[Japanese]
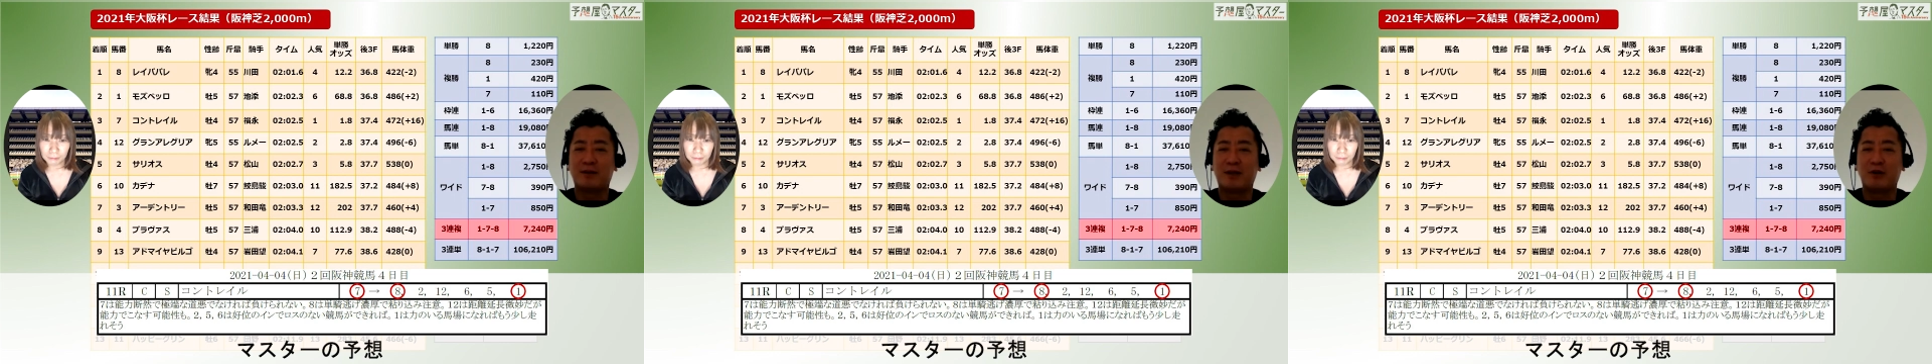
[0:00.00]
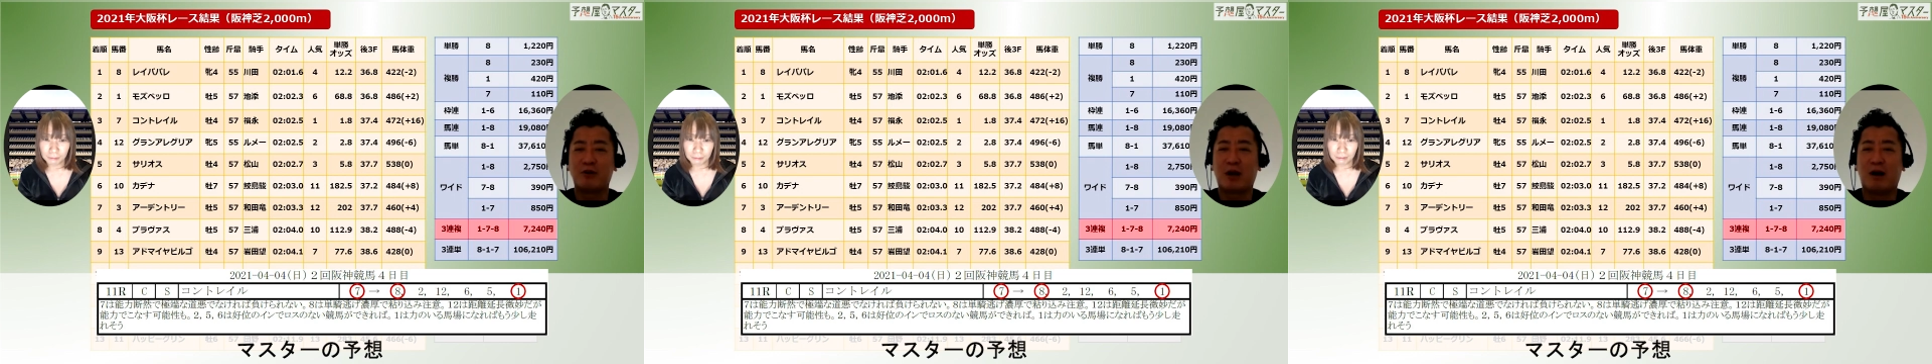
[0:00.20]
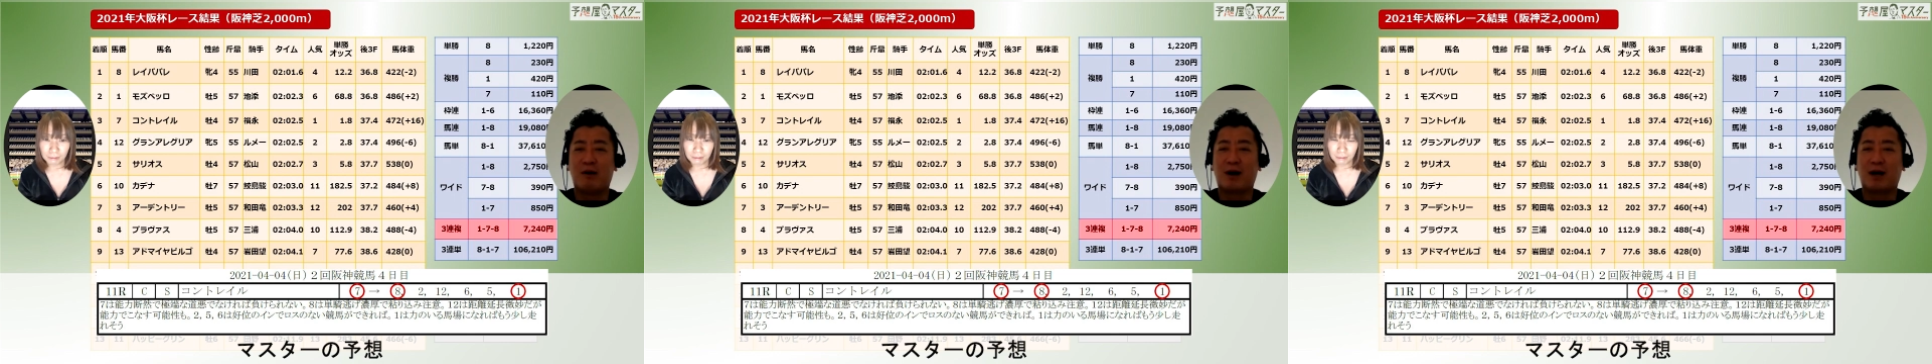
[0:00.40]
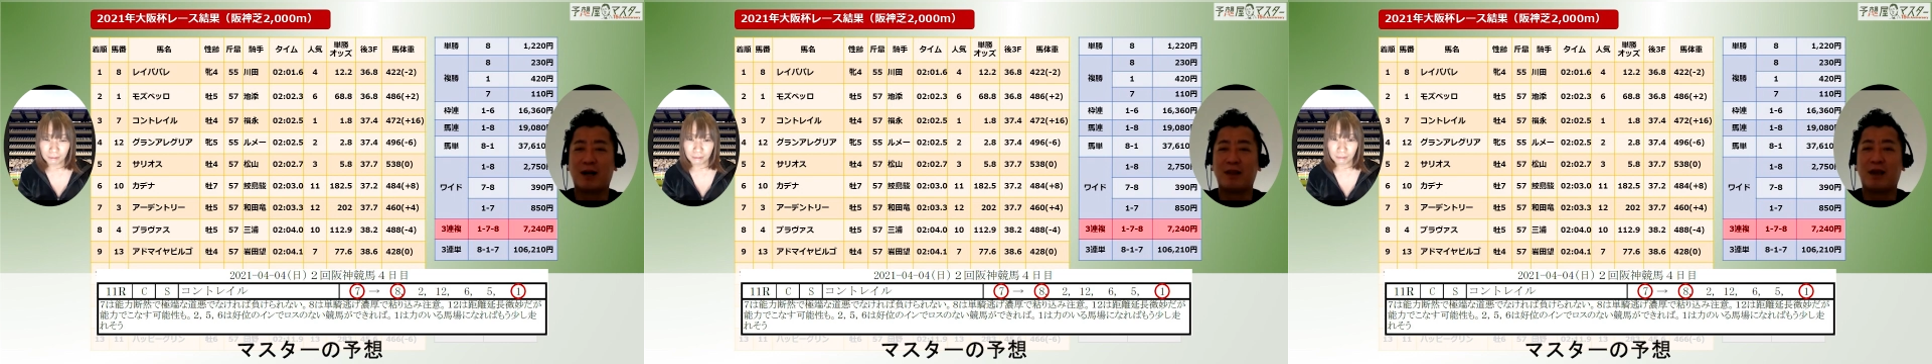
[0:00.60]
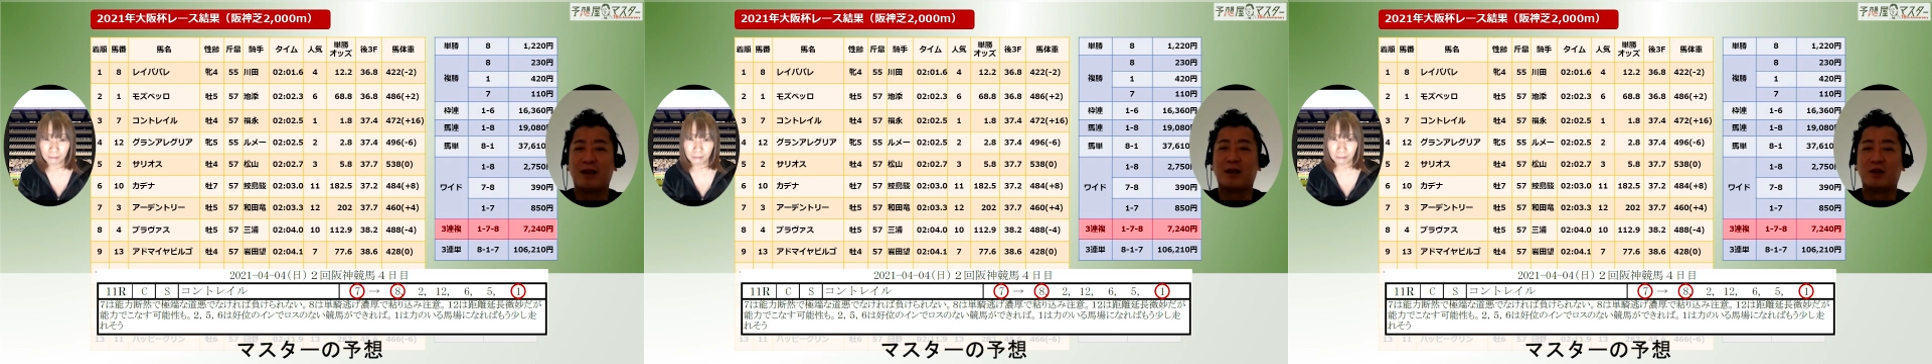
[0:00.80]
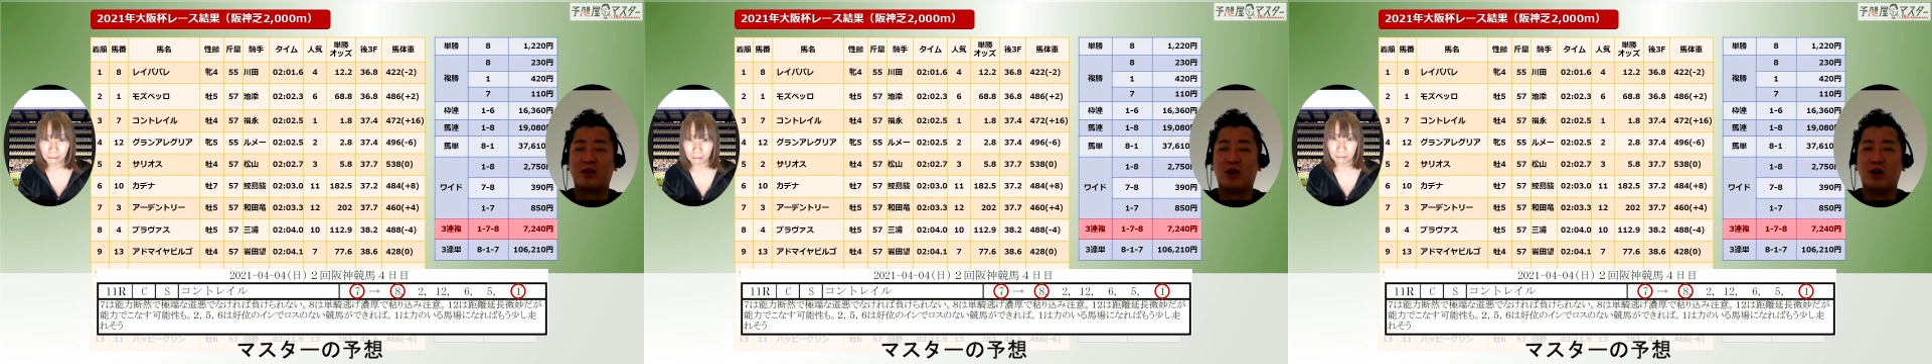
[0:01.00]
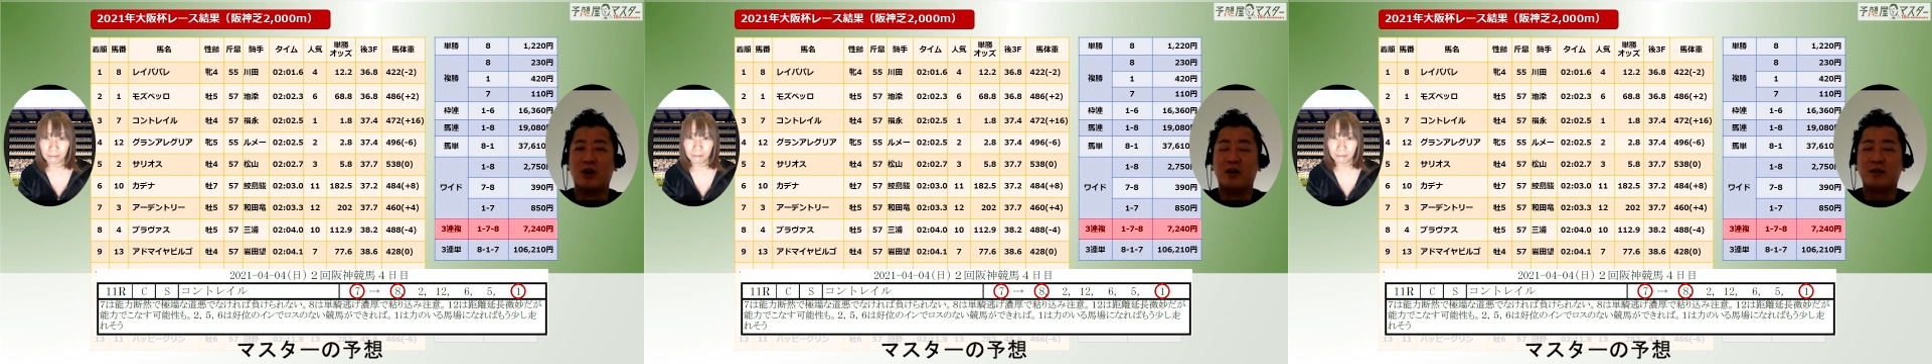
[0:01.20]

出るかは分からないけど、